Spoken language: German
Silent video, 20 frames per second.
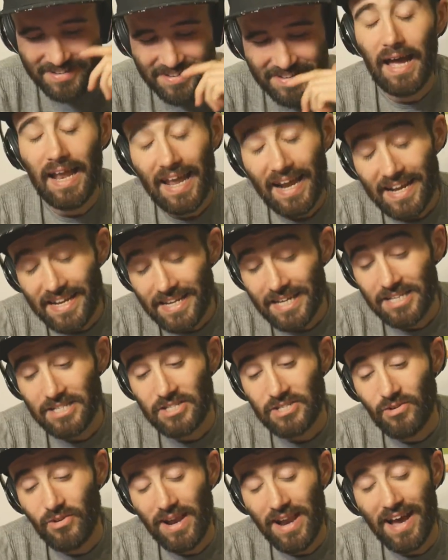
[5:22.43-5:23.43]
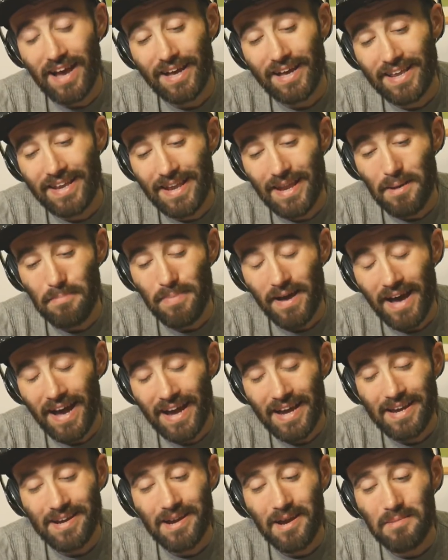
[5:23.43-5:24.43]
Allein jetzt schon, nach knapp
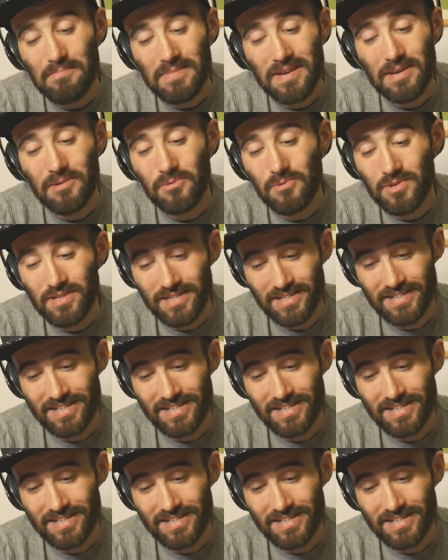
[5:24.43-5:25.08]
einer Minute,